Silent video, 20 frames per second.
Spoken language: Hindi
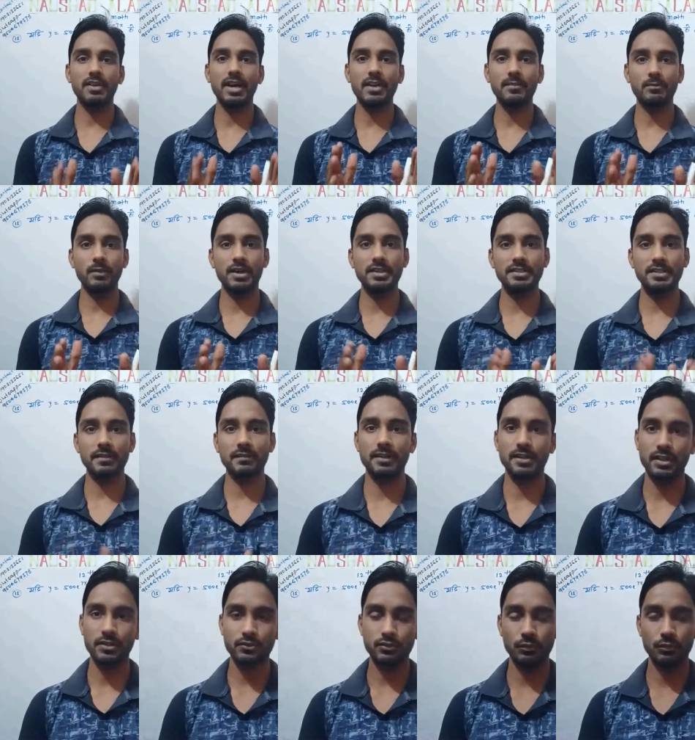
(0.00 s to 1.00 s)

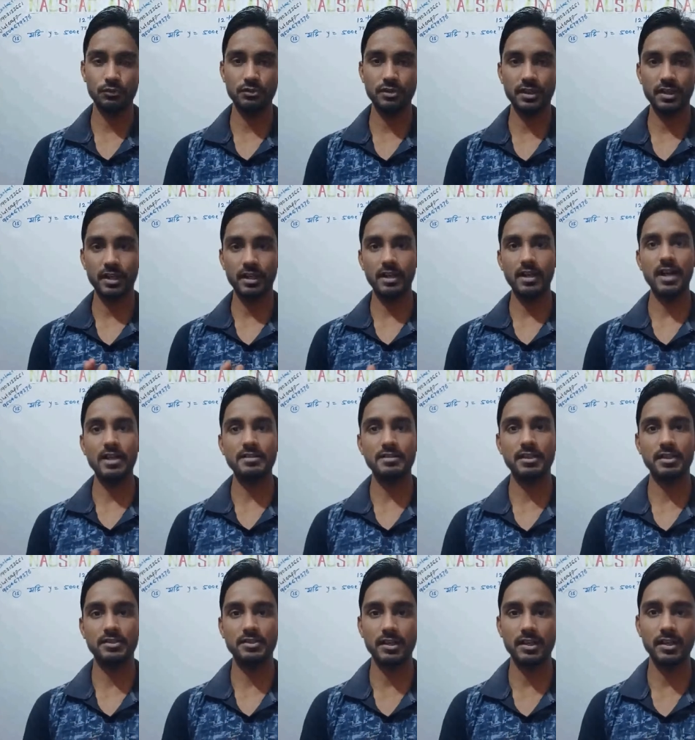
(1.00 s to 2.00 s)
5.7 का सॉल्यूशन का
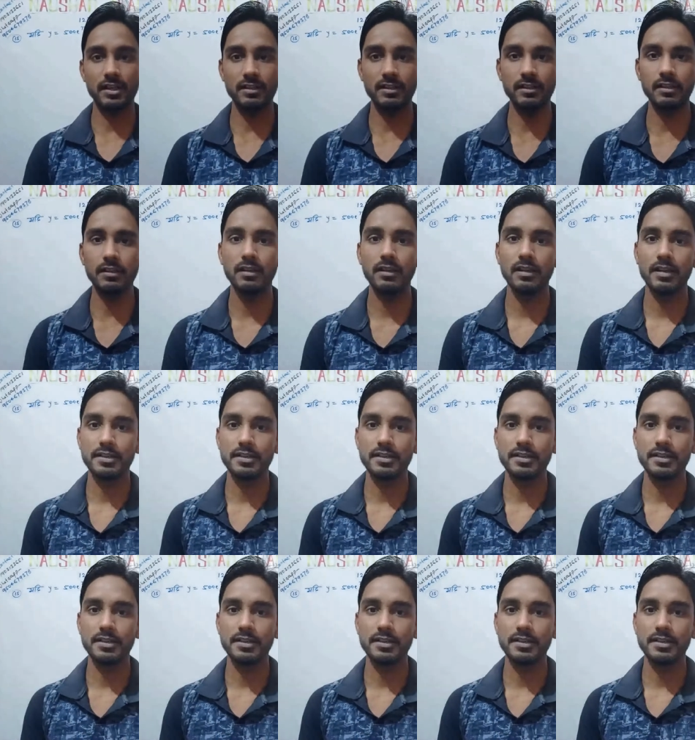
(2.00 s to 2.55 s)
लास्ट लेक्चर लेकर